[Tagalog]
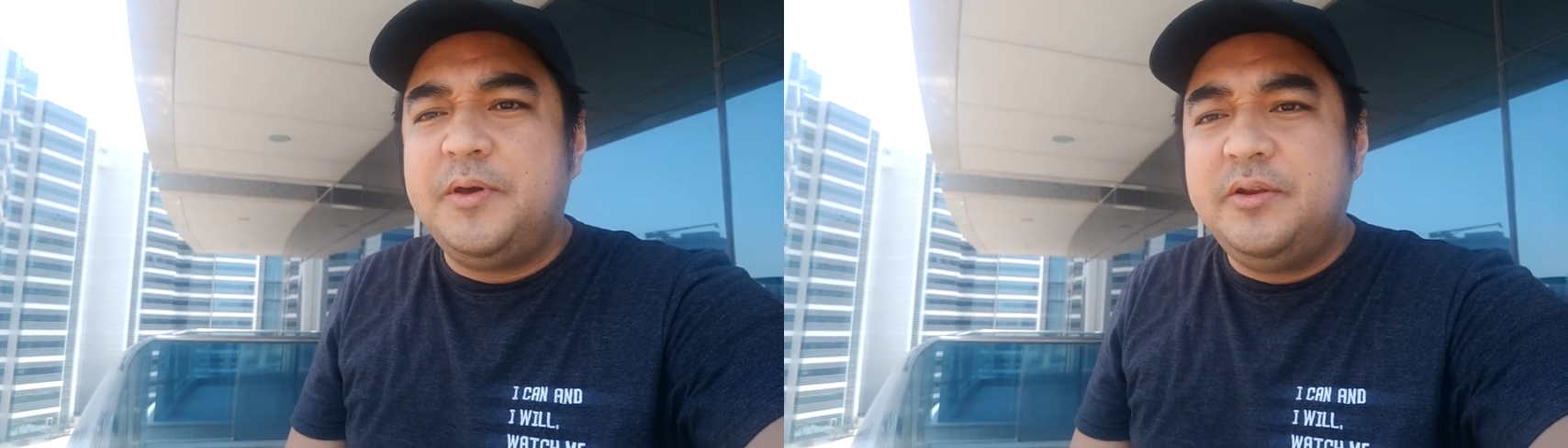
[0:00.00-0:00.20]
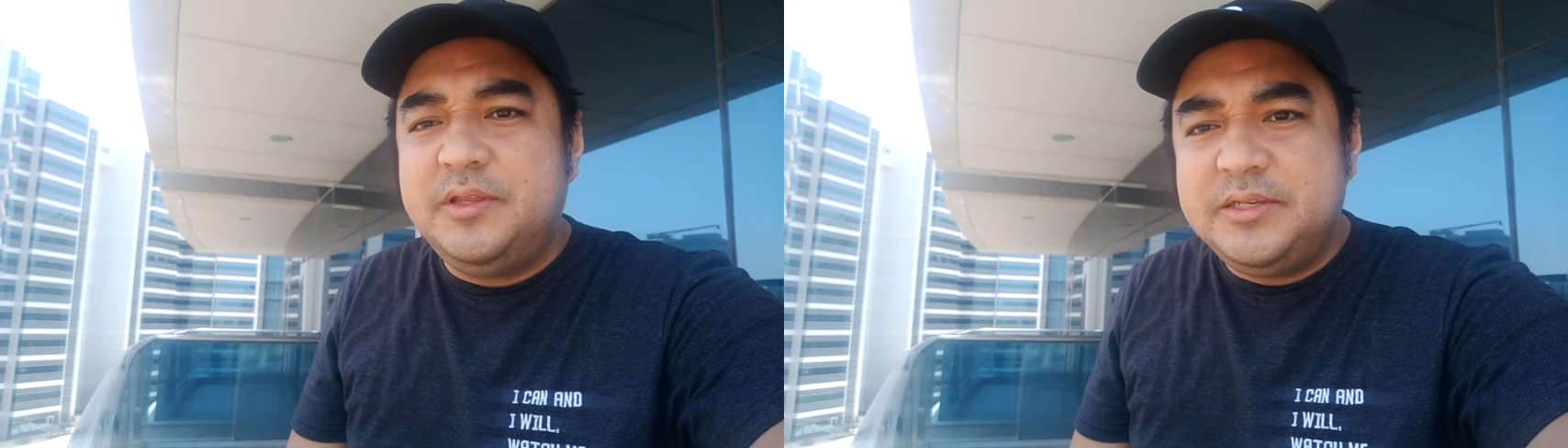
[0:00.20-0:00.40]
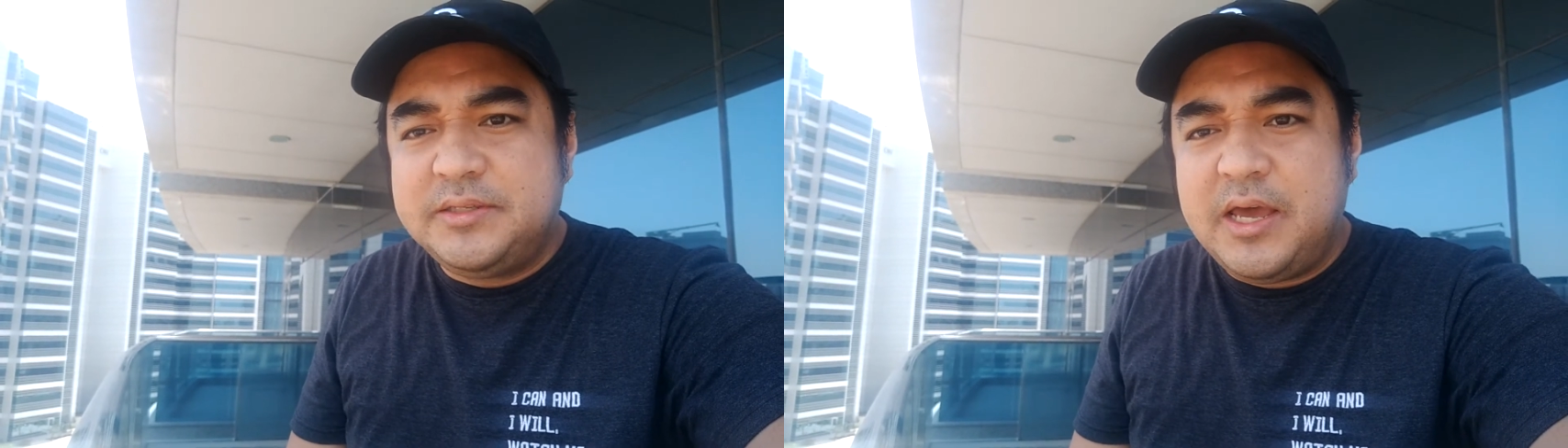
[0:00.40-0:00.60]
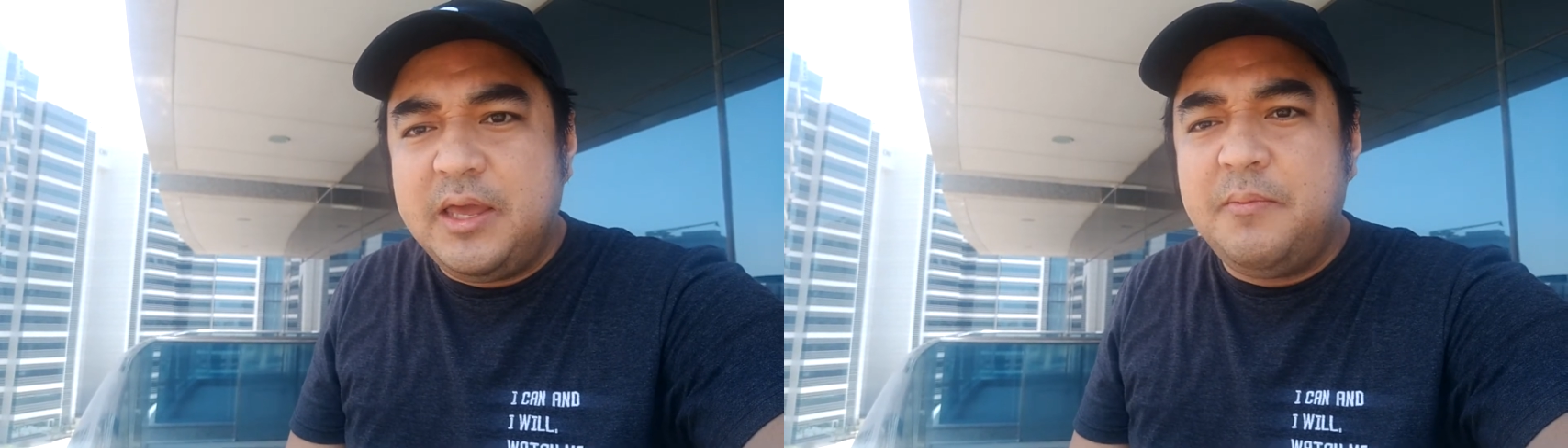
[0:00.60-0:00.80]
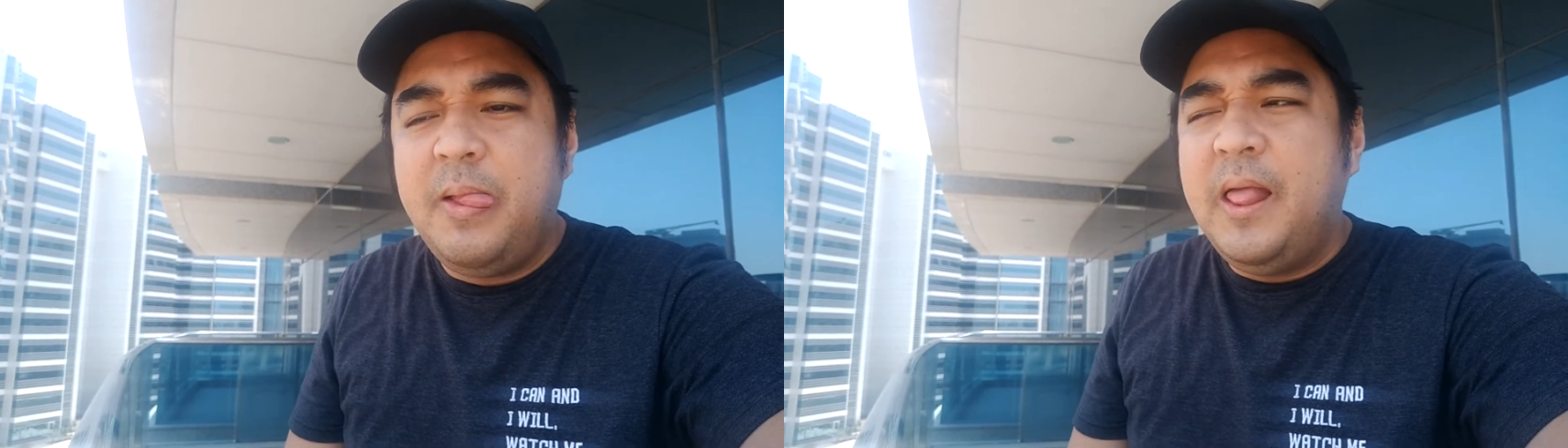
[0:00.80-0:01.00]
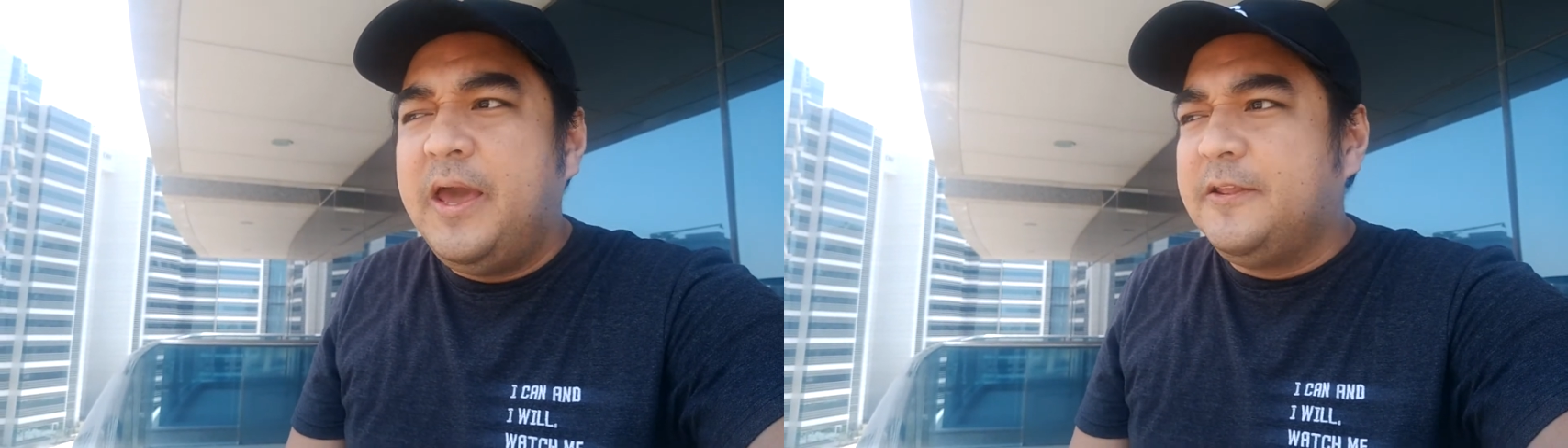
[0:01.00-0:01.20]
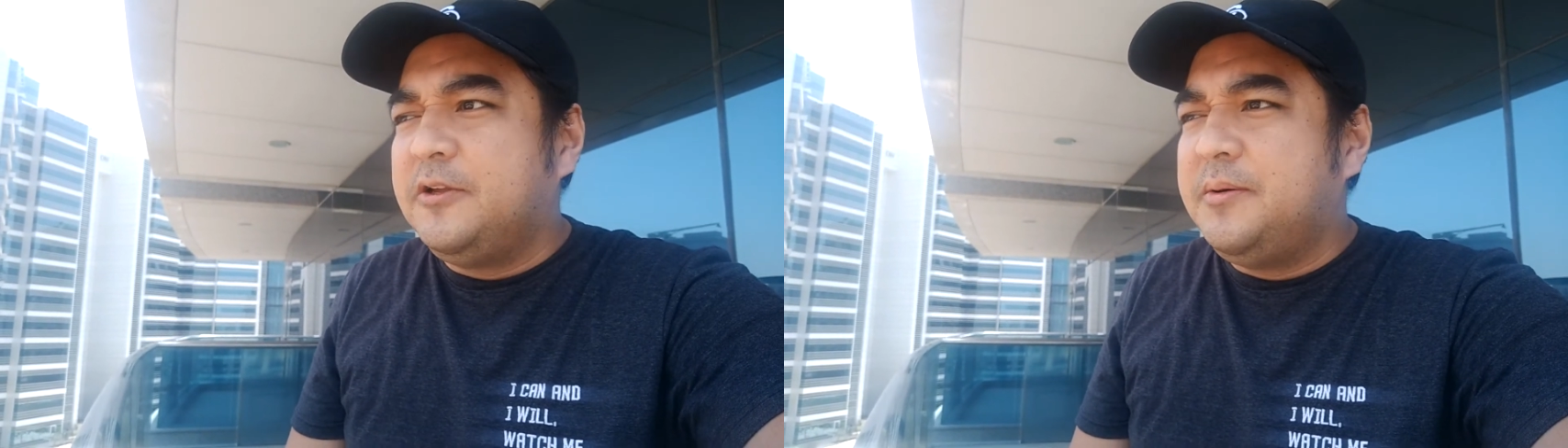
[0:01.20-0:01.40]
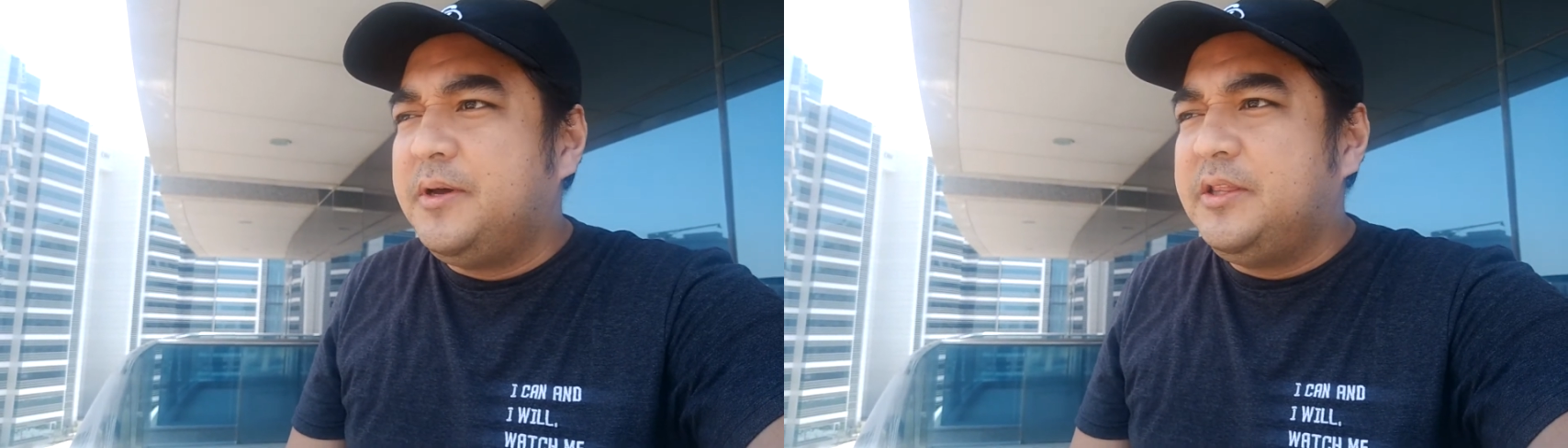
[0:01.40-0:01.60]
Pero this time, ito
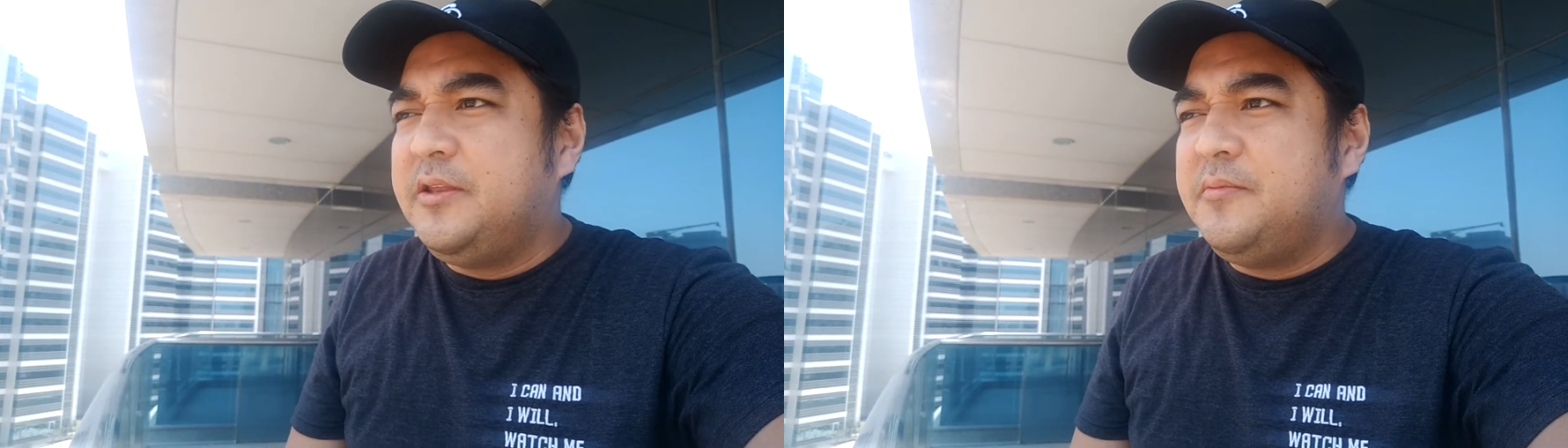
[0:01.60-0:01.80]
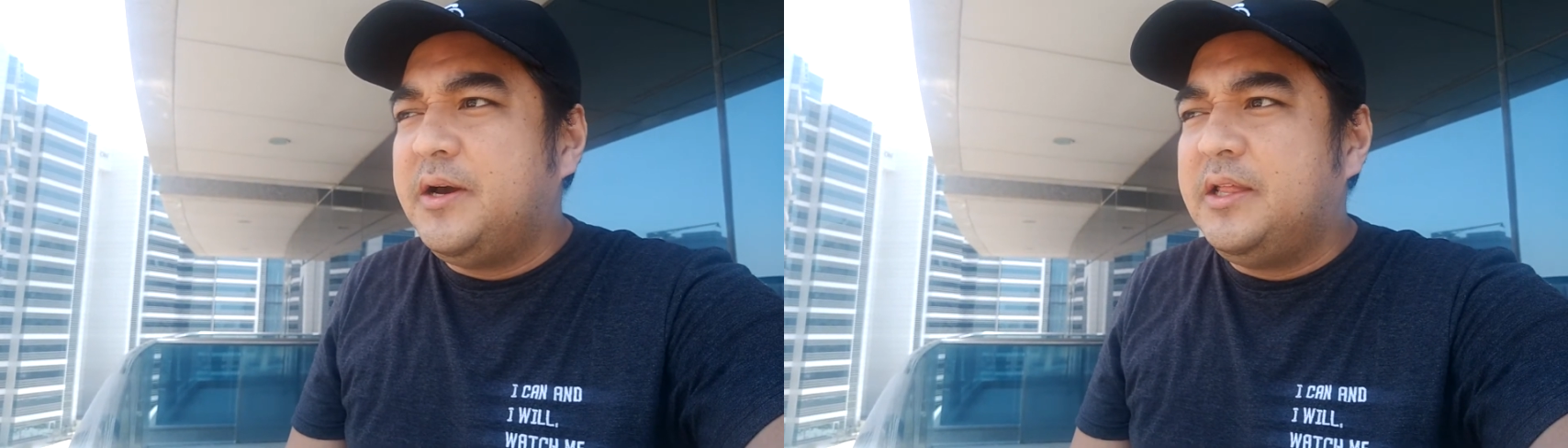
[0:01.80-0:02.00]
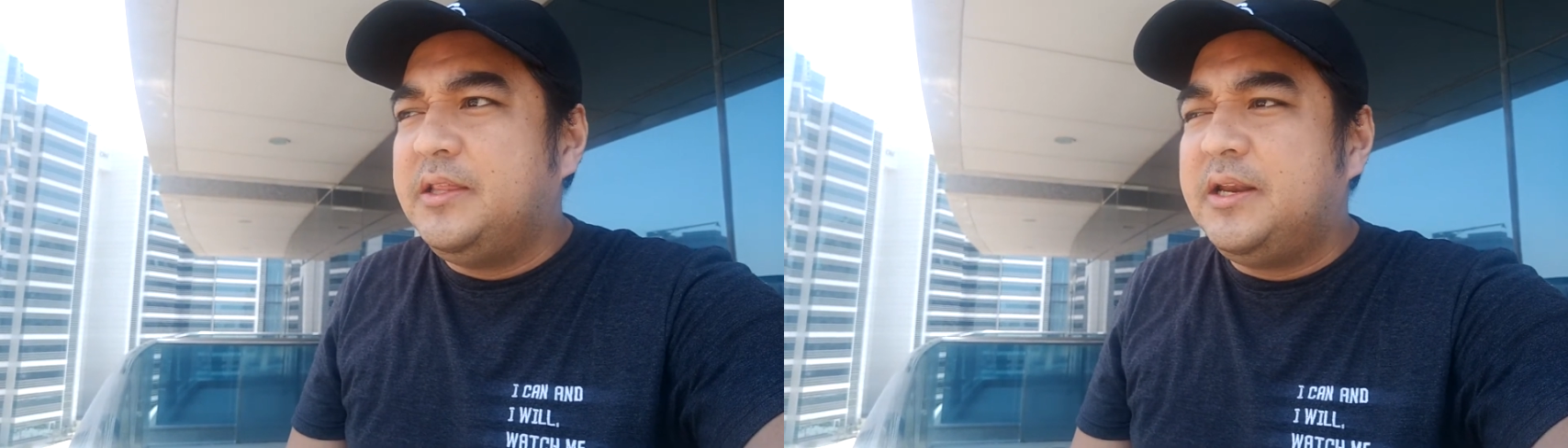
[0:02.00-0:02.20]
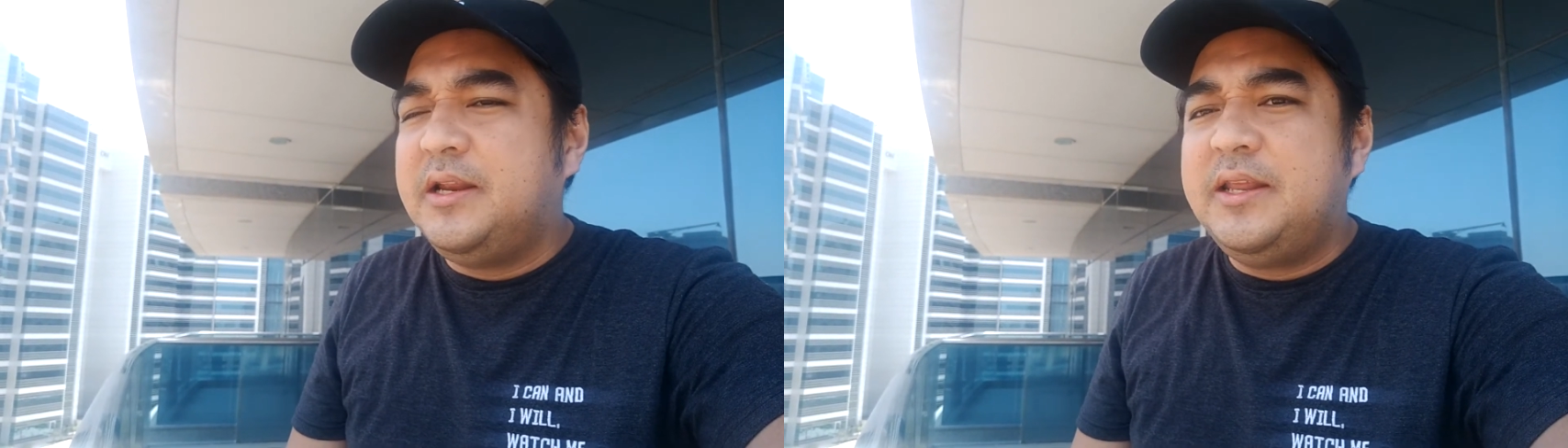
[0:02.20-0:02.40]
naman din yung maganda na